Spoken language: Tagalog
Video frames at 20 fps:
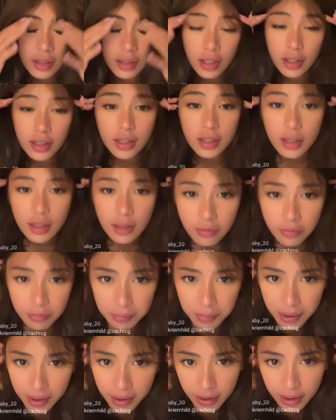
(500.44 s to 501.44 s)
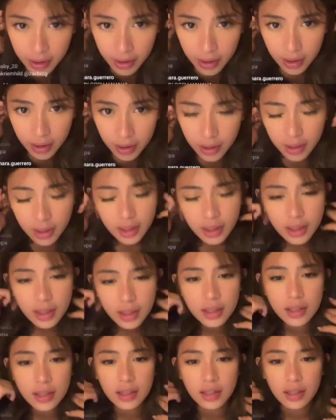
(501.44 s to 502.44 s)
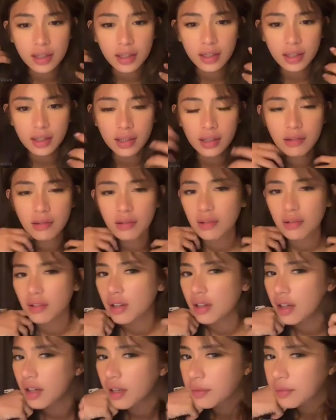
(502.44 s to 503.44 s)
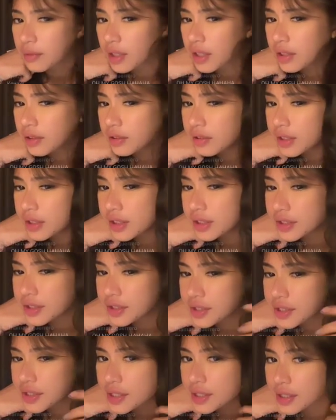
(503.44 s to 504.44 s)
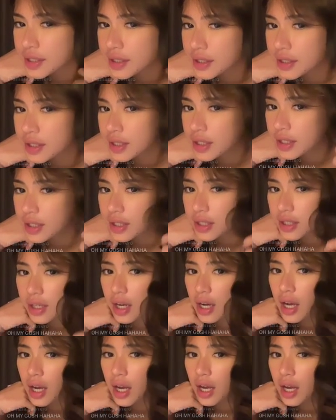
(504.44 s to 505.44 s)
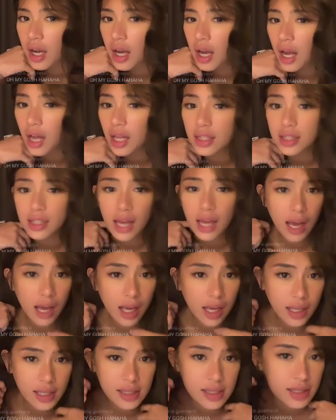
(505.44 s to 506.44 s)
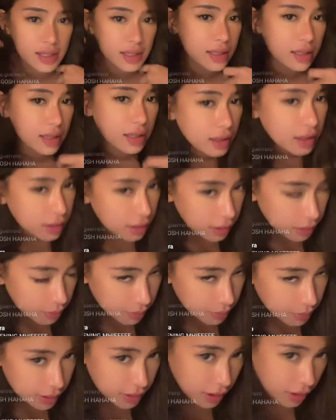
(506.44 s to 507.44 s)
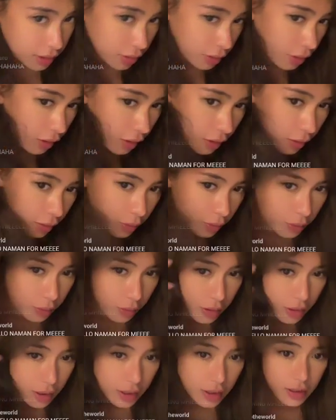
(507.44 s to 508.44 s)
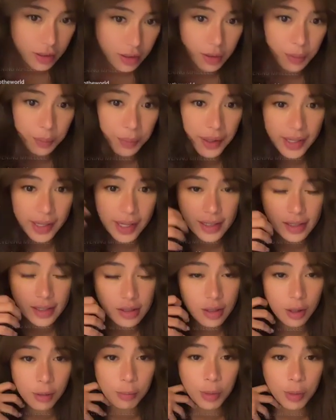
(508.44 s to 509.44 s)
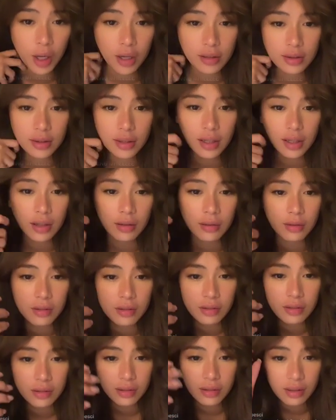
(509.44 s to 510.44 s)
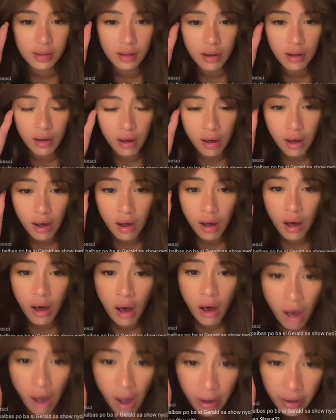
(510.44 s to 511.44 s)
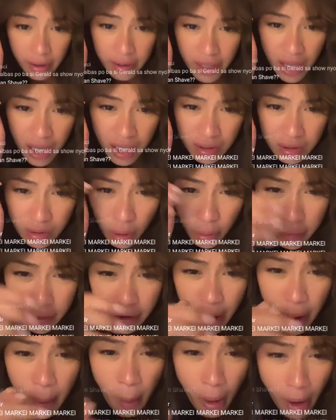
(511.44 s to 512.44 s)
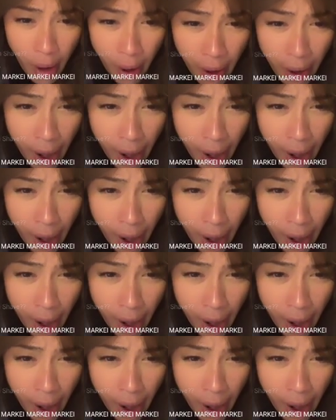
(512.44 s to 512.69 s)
The color of my hair... I'm not really sure. I'll ask magtanong ako. Diba guys, nag-blonde ako? Yeah, Showtime